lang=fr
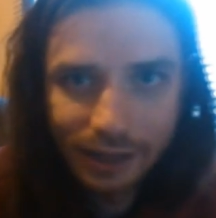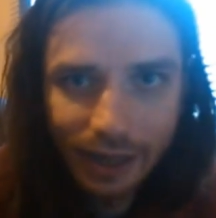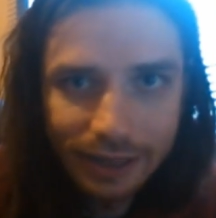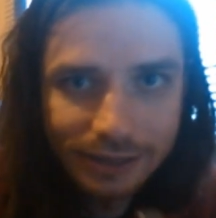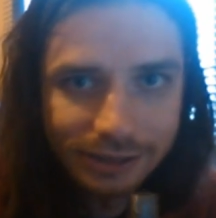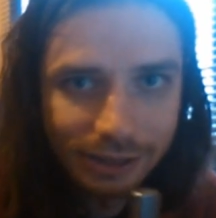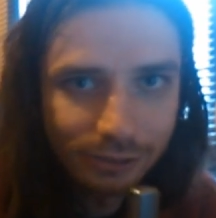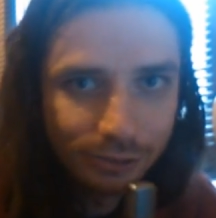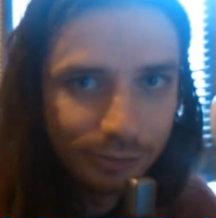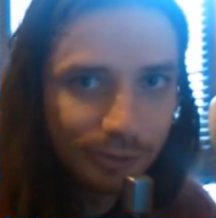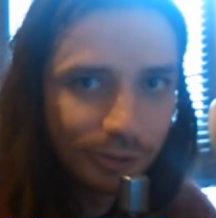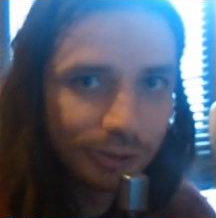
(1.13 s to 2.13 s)
Hey, salut
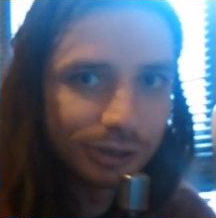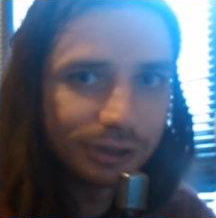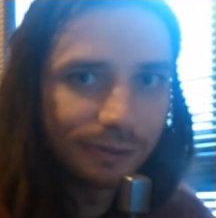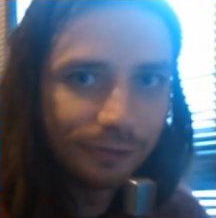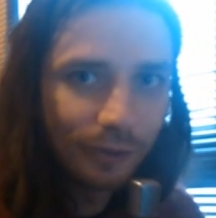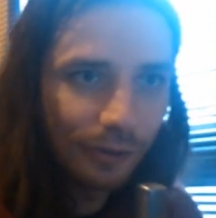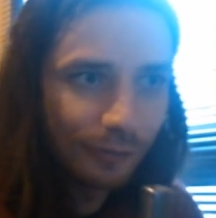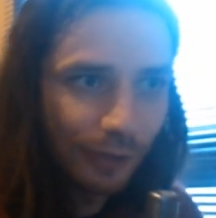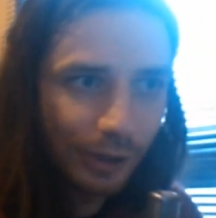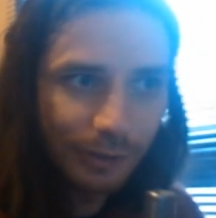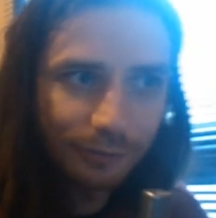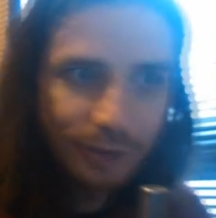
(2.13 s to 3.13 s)
tout le monde, ici Funk
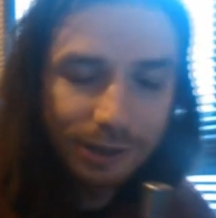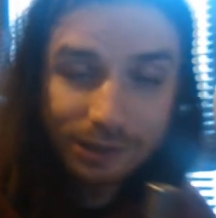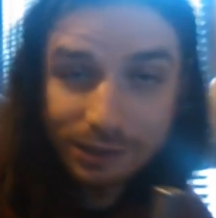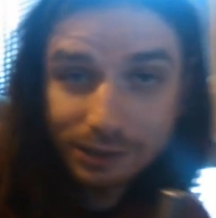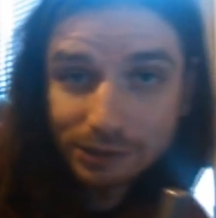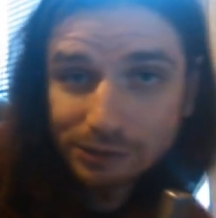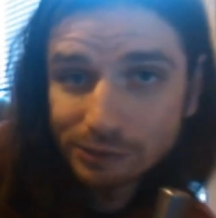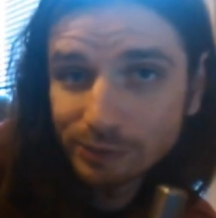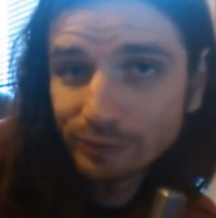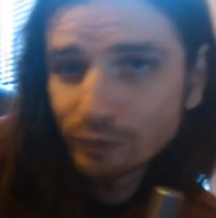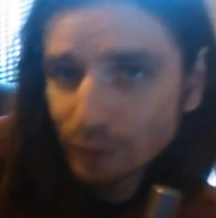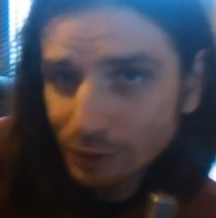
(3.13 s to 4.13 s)
Funky Fouine. C'était juste
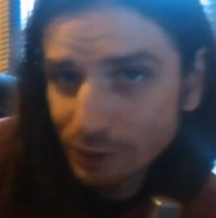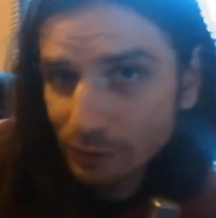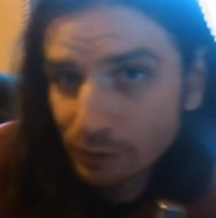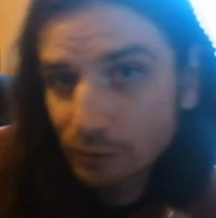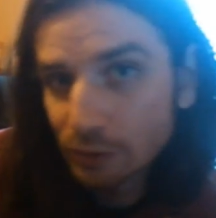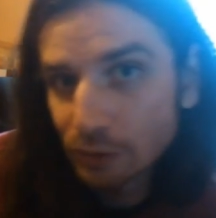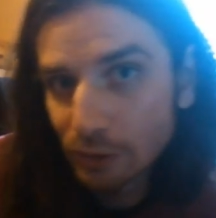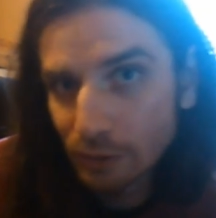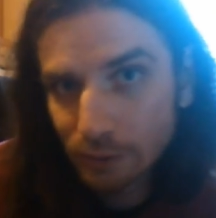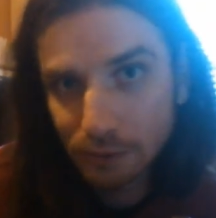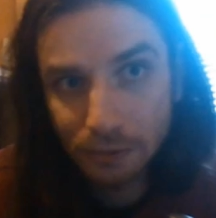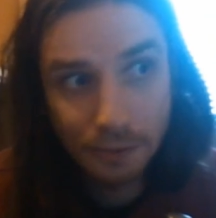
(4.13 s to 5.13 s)
pour vous tenir au
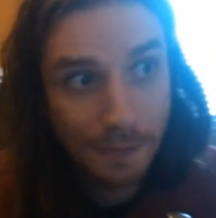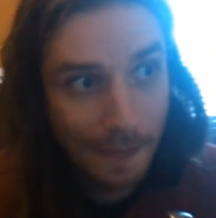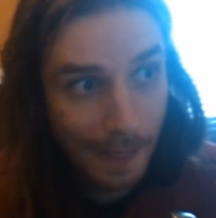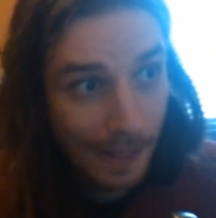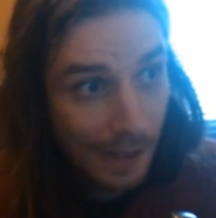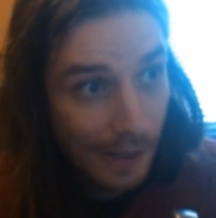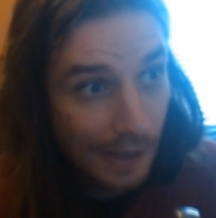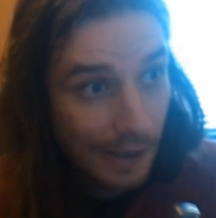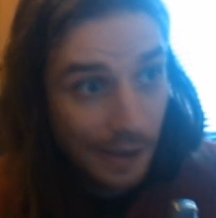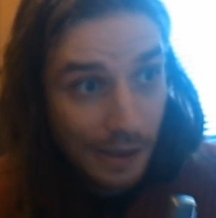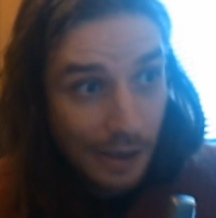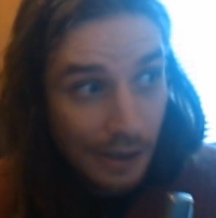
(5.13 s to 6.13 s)
courant de...
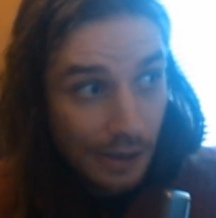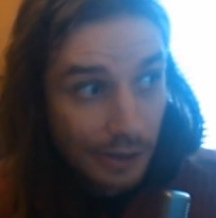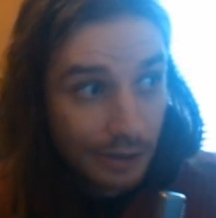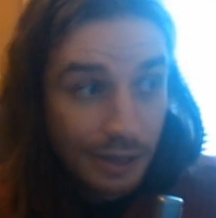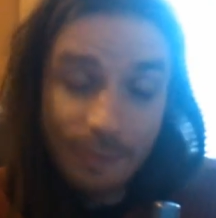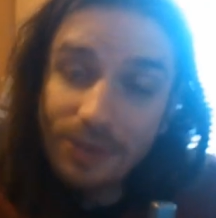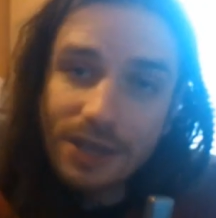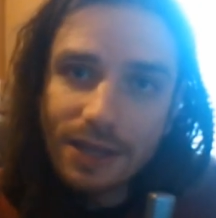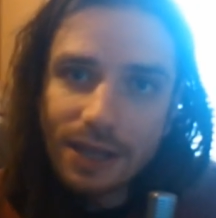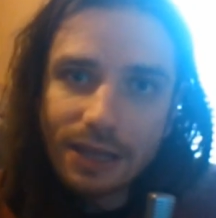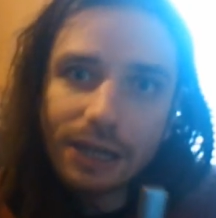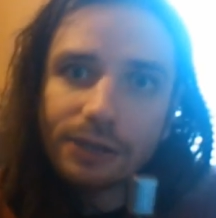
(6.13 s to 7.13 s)
des petits
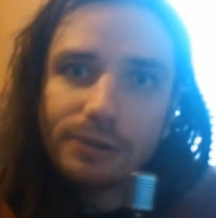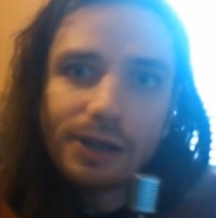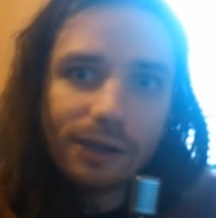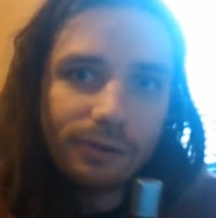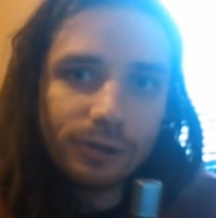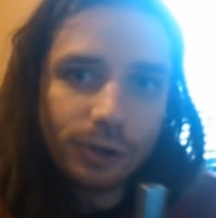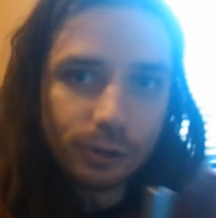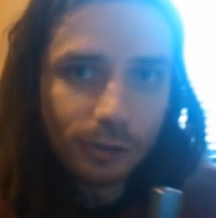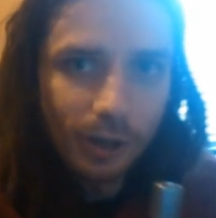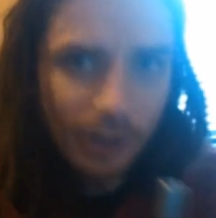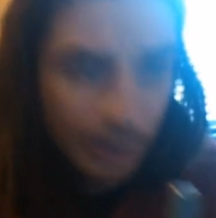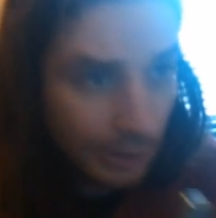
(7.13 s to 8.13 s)
détails du live de ce
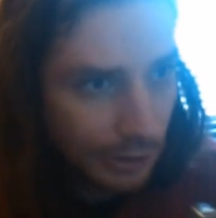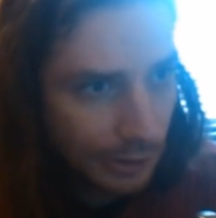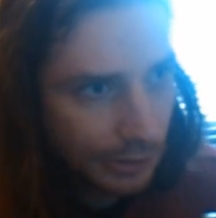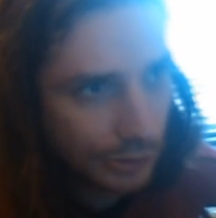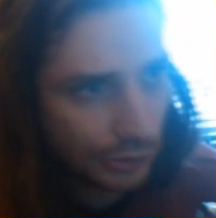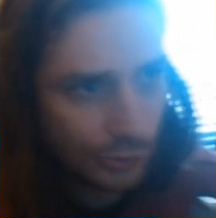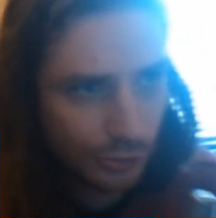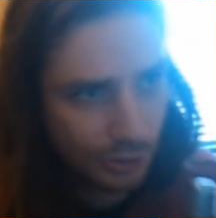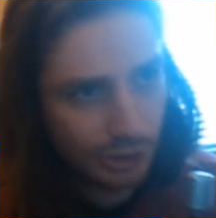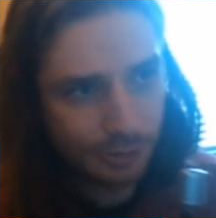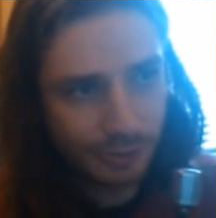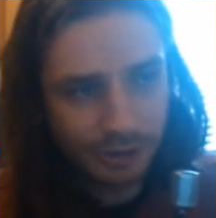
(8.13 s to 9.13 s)
soir. Donc
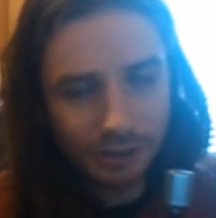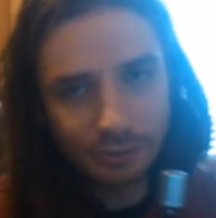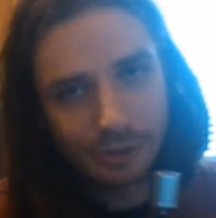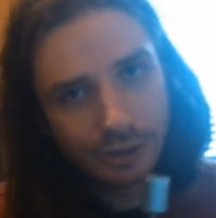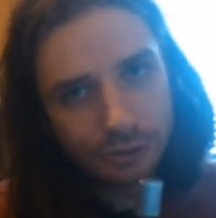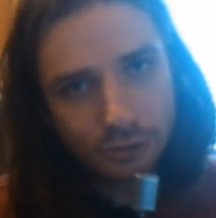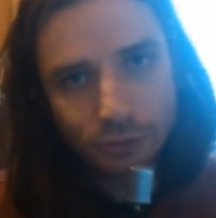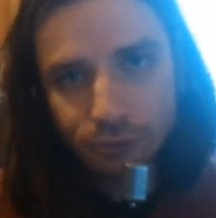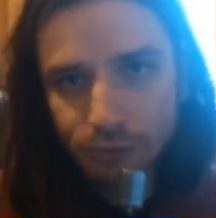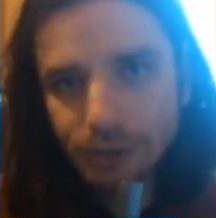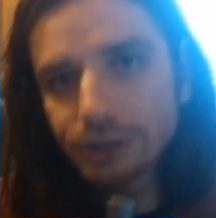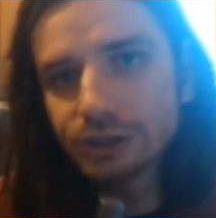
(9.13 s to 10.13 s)
ça se passera bien sur
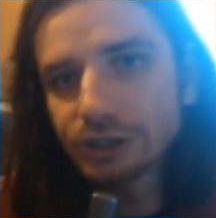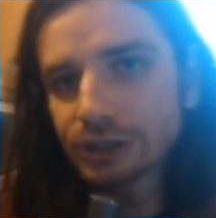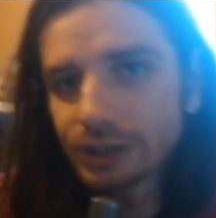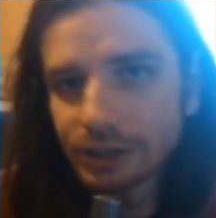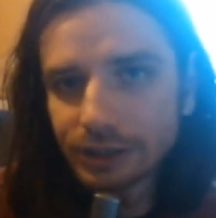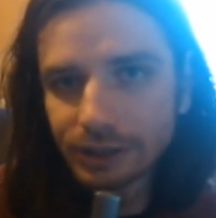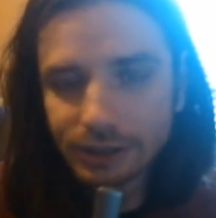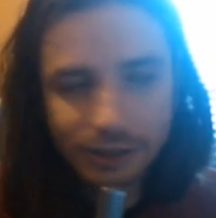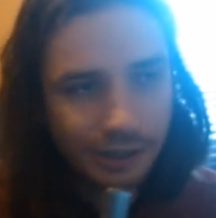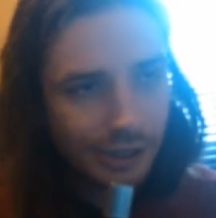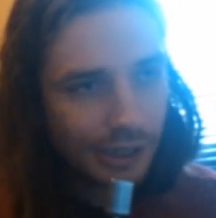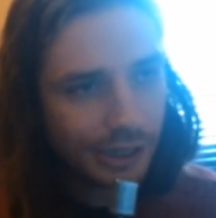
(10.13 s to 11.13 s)
Twitch.
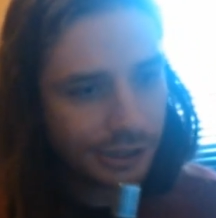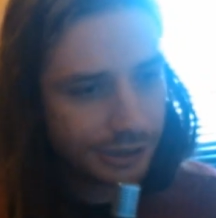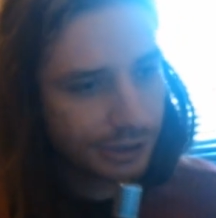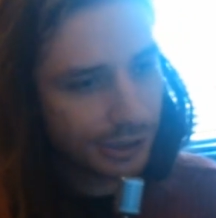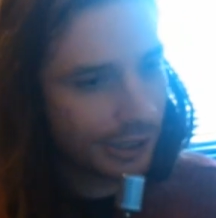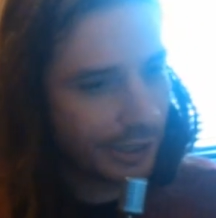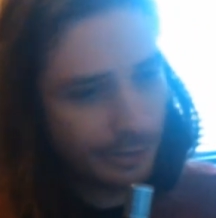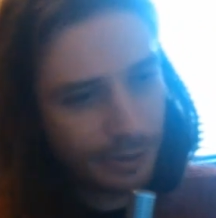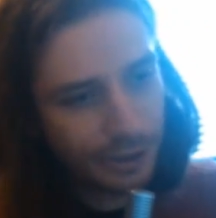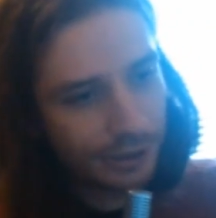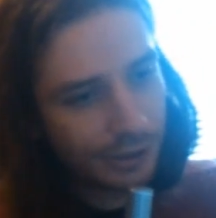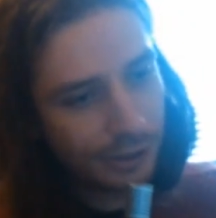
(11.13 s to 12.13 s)
Et j'y serai à
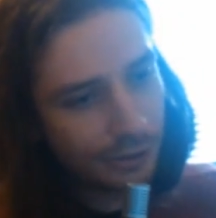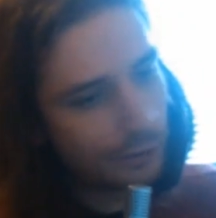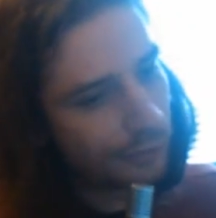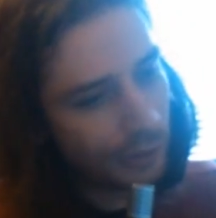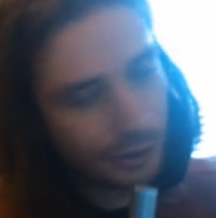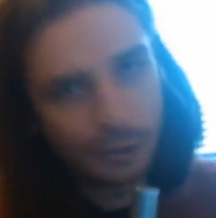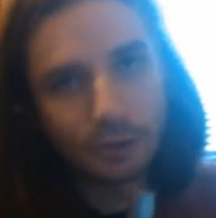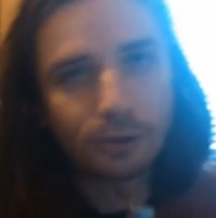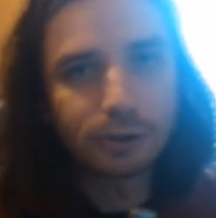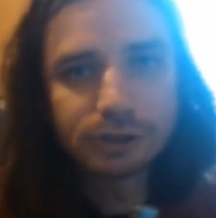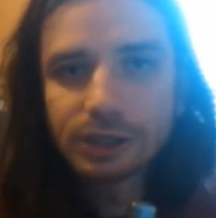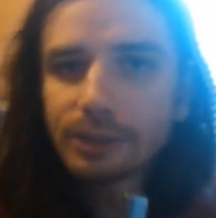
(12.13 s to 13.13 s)
partir de 20h.